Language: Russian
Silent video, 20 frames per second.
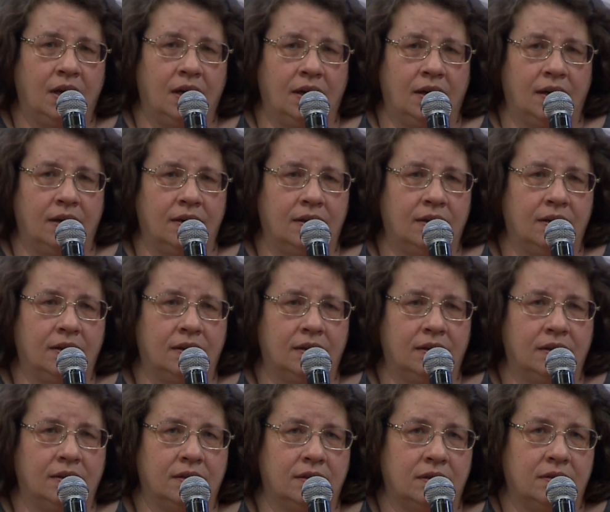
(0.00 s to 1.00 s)

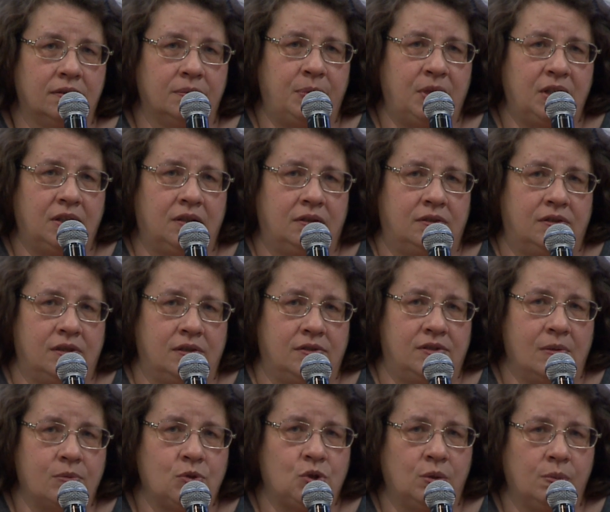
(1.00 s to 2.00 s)
Э, перед
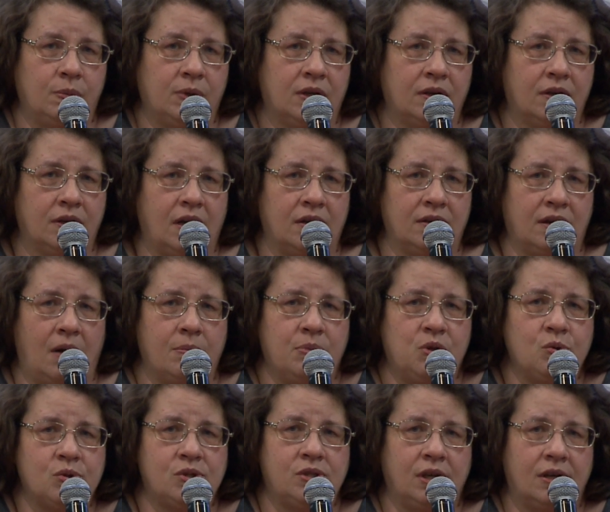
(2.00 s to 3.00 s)
тем, чтобы э,
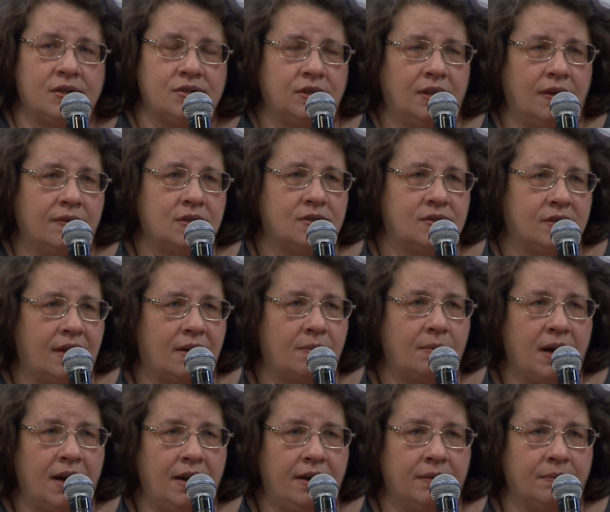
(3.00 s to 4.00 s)
абьюз стал становиться
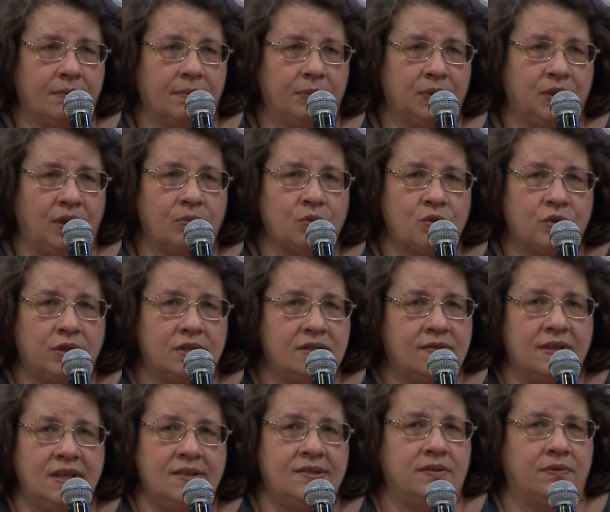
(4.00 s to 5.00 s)
нормальным. Потому что,
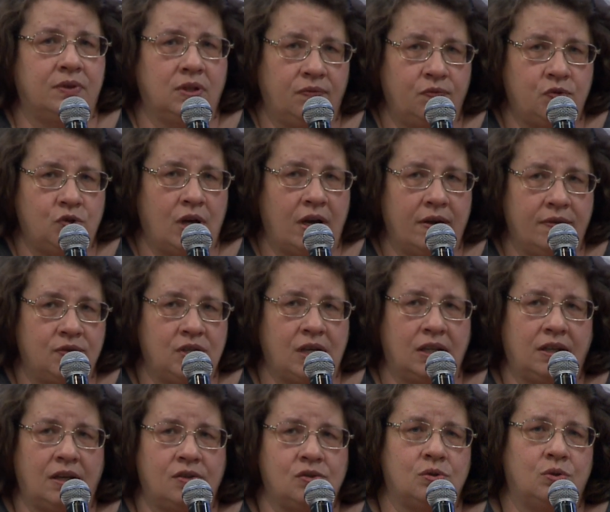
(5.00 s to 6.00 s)
извините, вот вся,
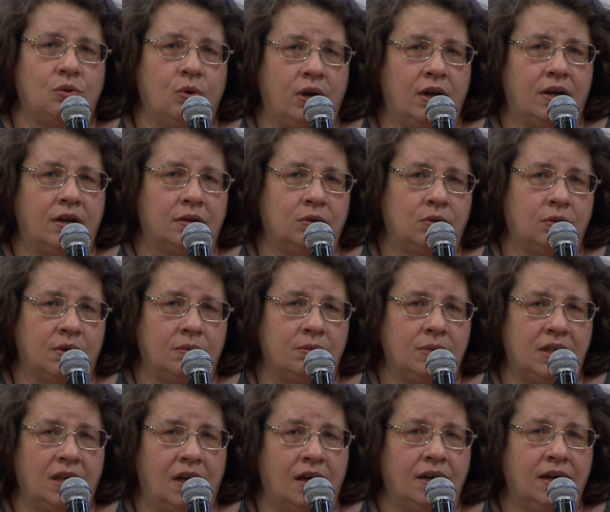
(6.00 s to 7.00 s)
вся та история, которая
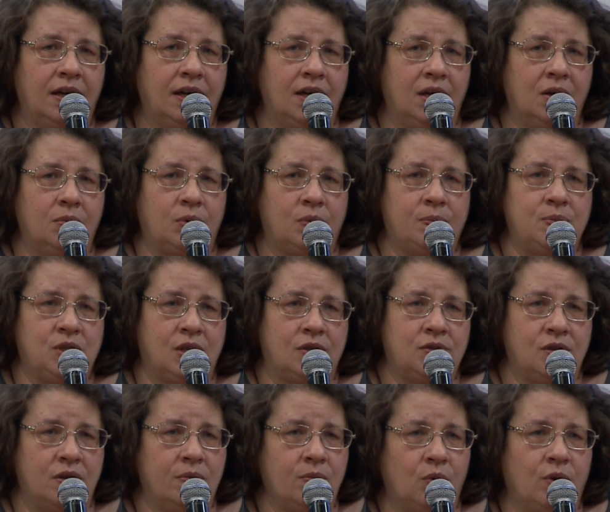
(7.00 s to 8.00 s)
была про
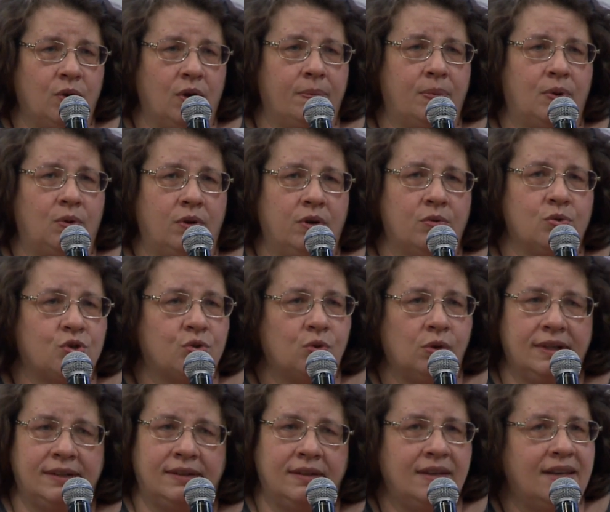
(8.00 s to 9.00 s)
57-ю и про Лигу
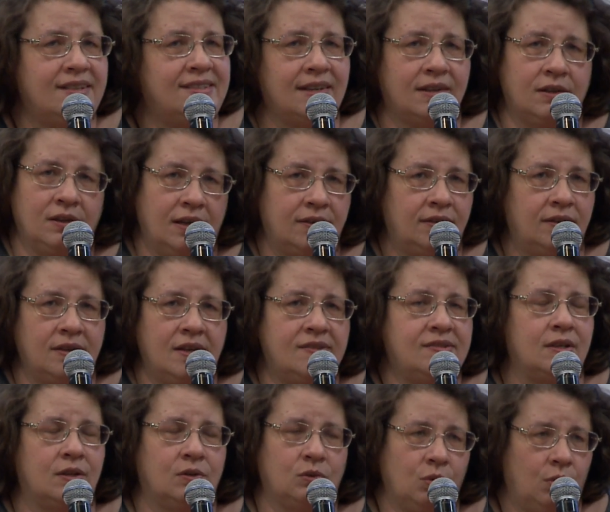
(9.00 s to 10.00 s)
школ, это не, это не
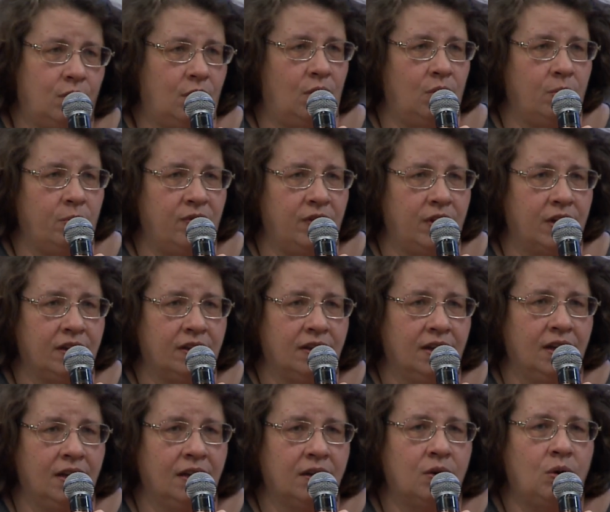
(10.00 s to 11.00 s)
территория любви.
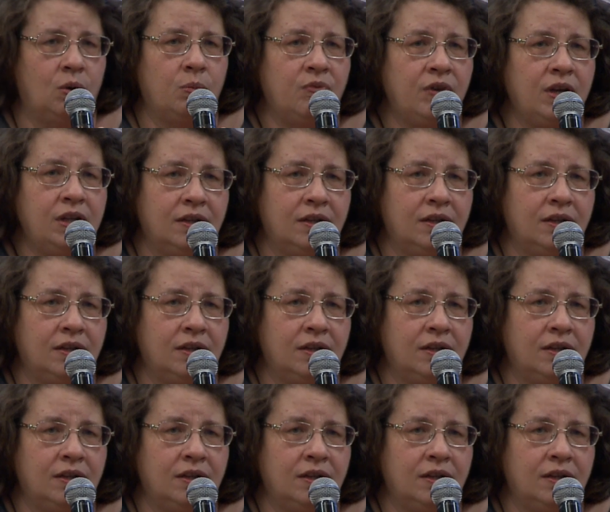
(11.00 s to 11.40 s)
К любви это